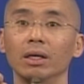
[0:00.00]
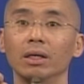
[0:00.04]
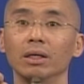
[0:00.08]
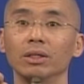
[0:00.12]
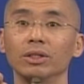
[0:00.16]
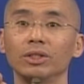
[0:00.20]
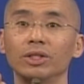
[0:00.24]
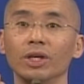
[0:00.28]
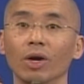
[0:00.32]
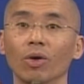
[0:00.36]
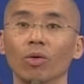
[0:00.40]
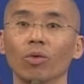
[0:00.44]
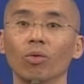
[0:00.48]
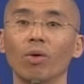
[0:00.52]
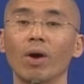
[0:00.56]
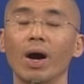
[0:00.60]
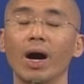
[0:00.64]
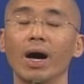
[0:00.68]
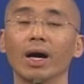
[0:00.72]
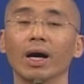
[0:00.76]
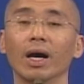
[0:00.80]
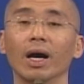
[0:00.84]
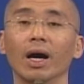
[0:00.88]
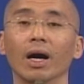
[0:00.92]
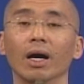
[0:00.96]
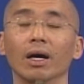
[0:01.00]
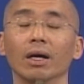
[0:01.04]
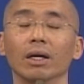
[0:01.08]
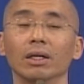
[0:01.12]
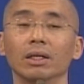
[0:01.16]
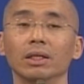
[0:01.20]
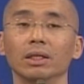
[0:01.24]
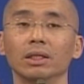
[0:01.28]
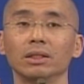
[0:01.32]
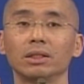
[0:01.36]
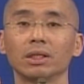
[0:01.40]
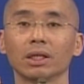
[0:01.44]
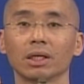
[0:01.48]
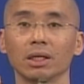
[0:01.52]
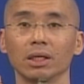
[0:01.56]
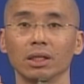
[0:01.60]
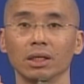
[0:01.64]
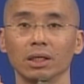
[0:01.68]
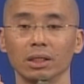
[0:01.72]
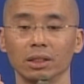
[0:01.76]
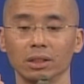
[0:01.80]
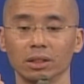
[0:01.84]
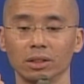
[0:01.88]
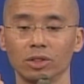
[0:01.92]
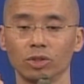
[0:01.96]
人王啊，这
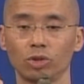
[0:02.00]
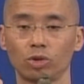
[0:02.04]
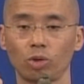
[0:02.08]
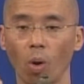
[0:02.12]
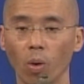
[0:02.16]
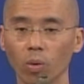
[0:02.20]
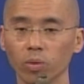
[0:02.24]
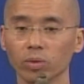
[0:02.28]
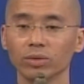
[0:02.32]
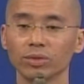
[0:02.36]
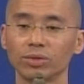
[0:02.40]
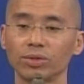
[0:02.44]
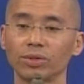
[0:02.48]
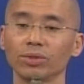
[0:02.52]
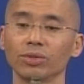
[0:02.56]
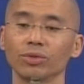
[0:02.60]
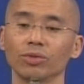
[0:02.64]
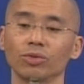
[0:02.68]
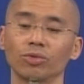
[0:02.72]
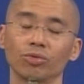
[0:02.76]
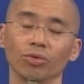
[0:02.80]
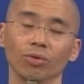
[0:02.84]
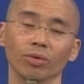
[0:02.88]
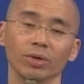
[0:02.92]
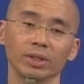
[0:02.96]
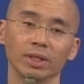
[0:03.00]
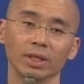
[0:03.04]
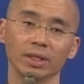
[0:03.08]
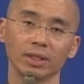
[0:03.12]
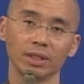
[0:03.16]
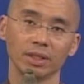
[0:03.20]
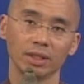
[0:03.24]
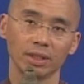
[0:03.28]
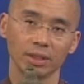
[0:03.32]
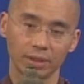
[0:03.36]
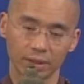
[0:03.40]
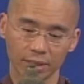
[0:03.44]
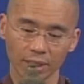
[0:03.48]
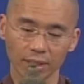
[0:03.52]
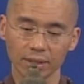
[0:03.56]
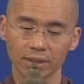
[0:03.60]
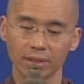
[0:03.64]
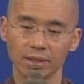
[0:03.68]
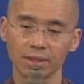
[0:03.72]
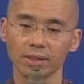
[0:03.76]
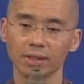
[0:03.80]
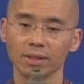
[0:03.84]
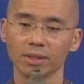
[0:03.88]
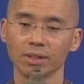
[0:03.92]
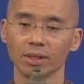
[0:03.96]
个是统治所谓的政
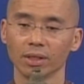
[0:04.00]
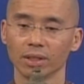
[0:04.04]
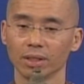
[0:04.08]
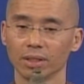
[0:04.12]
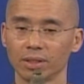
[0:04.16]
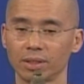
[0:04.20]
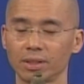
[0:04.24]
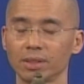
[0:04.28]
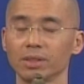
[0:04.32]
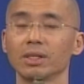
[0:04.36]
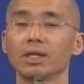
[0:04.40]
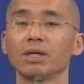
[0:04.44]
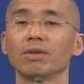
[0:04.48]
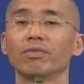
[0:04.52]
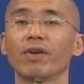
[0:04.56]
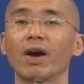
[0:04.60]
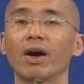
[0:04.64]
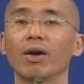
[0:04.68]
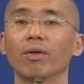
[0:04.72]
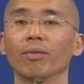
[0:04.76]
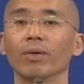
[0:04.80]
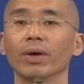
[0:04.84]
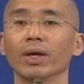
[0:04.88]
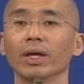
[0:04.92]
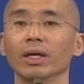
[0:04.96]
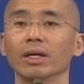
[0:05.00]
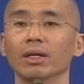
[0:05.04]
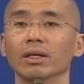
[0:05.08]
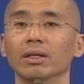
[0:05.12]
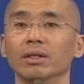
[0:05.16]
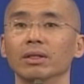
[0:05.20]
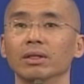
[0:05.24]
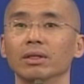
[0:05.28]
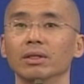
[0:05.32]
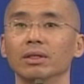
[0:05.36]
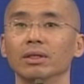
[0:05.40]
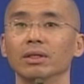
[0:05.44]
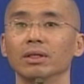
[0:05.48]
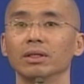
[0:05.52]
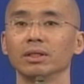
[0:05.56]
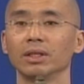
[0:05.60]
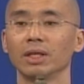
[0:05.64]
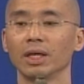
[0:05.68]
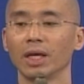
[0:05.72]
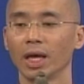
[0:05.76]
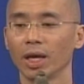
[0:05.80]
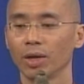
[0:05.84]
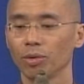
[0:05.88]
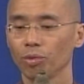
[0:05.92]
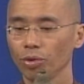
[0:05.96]
治势力范围，
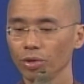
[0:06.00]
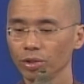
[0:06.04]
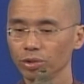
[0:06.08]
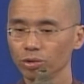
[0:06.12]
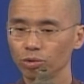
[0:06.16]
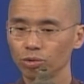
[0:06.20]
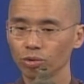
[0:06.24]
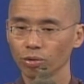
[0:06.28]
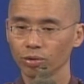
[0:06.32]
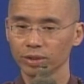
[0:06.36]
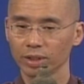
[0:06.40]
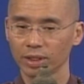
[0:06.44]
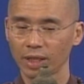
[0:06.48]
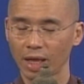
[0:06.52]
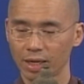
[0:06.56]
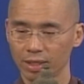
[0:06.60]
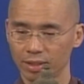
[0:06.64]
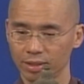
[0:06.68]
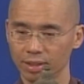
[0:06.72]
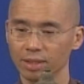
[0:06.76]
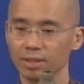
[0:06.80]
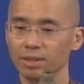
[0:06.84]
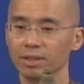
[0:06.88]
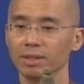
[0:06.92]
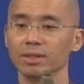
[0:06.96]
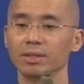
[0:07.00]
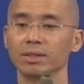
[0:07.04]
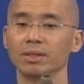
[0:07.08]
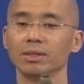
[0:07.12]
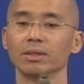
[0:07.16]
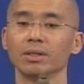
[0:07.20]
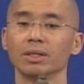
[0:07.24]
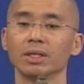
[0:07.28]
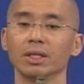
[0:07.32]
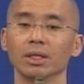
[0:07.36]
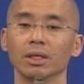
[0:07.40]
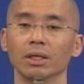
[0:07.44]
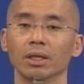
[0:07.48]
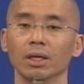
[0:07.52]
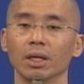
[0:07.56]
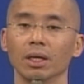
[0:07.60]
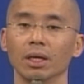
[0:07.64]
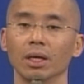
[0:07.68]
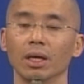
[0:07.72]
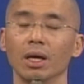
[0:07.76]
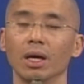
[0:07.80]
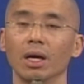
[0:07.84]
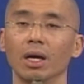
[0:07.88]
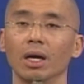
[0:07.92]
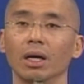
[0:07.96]
也运作着他的政治势力，
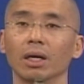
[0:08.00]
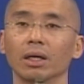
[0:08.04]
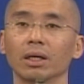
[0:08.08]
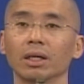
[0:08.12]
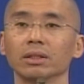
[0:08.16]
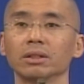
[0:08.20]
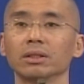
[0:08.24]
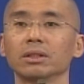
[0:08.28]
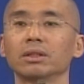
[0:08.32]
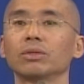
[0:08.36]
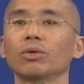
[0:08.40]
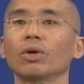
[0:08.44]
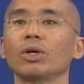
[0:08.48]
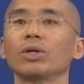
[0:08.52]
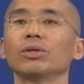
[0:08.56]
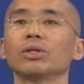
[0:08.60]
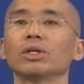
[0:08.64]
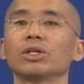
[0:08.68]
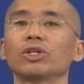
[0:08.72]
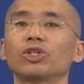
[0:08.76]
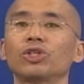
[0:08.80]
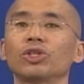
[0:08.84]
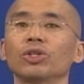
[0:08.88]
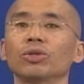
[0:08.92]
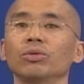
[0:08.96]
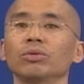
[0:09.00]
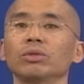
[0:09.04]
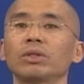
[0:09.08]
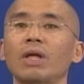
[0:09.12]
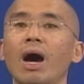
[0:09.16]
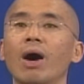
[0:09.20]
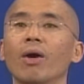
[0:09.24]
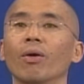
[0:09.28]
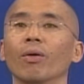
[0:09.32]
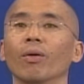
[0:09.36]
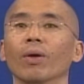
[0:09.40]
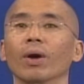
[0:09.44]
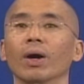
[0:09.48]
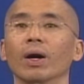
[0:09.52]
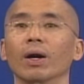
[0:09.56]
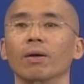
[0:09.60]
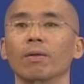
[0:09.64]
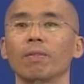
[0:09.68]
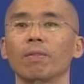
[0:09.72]
可是对于修道。